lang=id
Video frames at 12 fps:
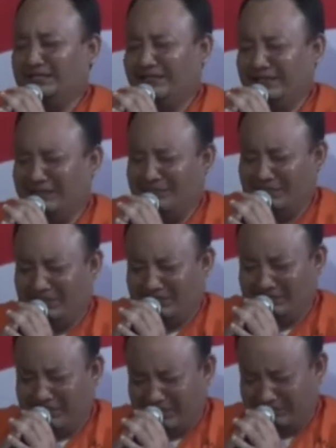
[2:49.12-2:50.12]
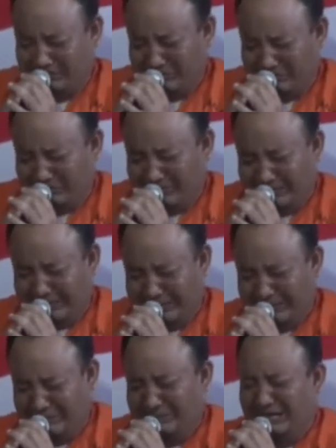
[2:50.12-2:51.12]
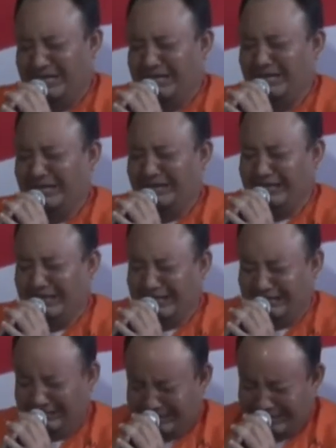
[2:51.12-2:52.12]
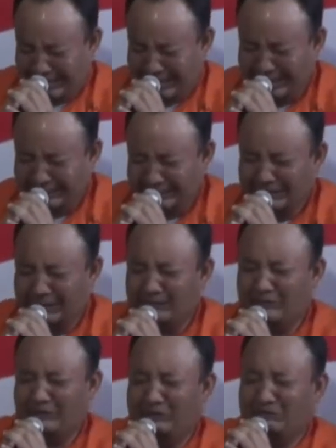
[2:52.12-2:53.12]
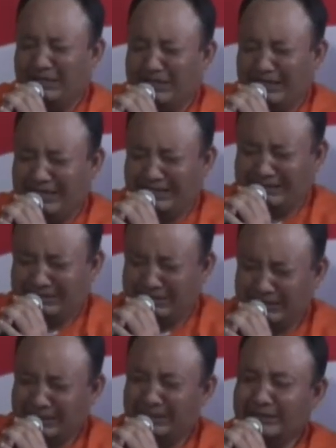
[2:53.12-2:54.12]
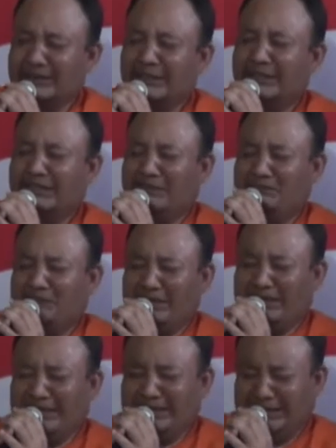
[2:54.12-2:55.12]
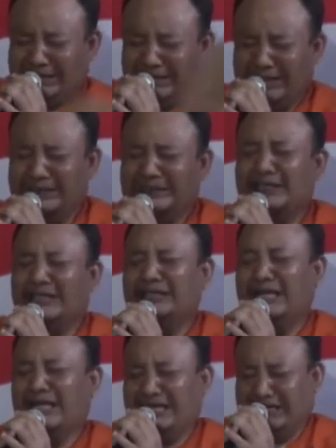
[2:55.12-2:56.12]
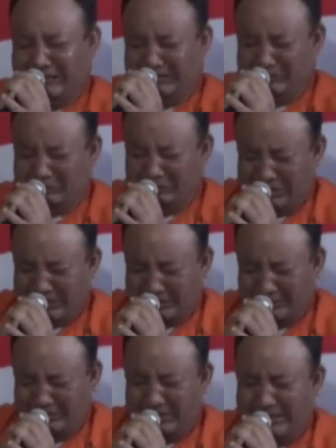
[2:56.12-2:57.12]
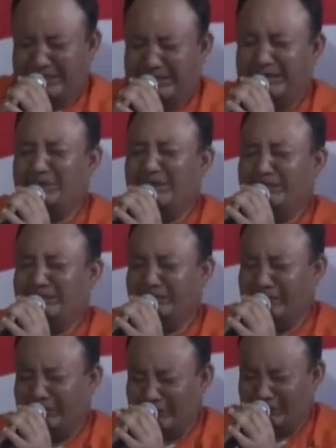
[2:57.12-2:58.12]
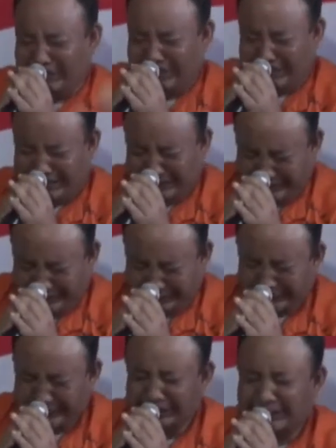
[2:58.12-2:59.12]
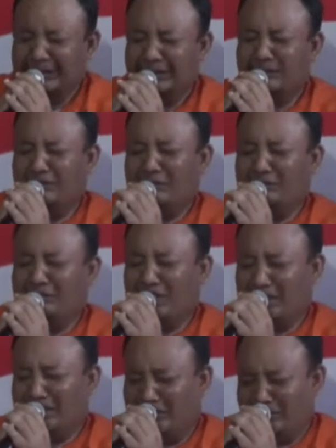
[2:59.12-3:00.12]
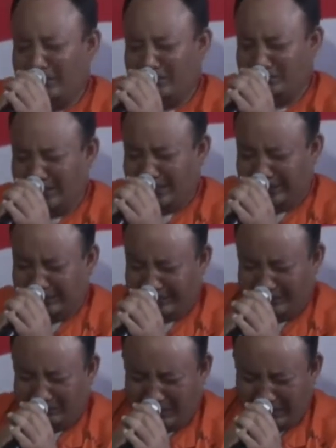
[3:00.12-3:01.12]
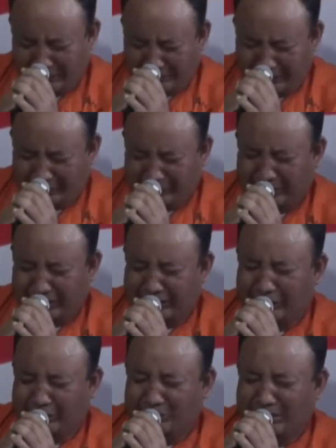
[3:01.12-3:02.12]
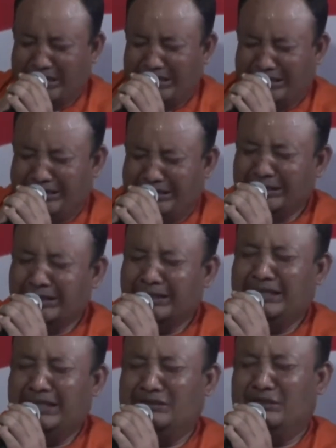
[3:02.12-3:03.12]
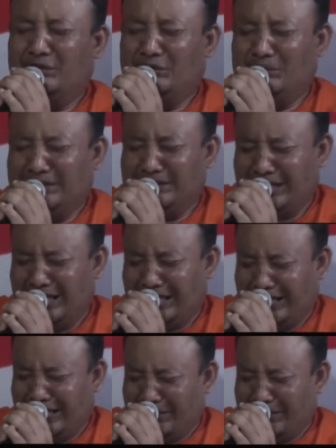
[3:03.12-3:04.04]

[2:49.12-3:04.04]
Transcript: izin, minta maaf terhormatnya itu di akhirat. Mudah-mudahan saya akan berbuat lebih baik daripada sebelumnya mudah-mudahan pak saya diterima oleh keluarga korban dan seluruh masyarakat